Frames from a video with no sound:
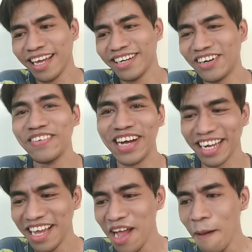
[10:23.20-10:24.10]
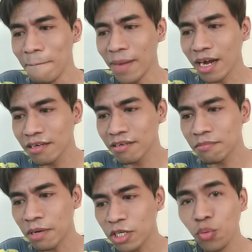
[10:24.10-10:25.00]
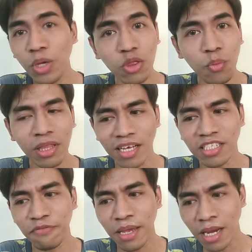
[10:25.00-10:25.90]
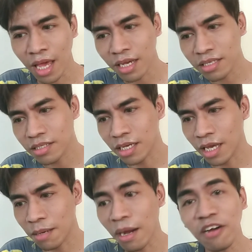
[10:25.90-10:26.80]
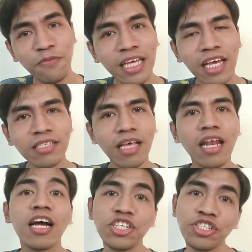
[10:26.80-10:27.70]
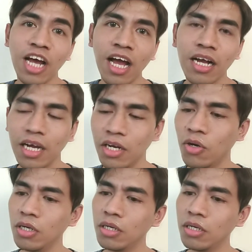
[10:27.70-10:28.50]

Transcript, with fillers: Or mag, mag-tweet-tweet as Phoenix, ganun. Baka Phoenix talaga siya, ganun.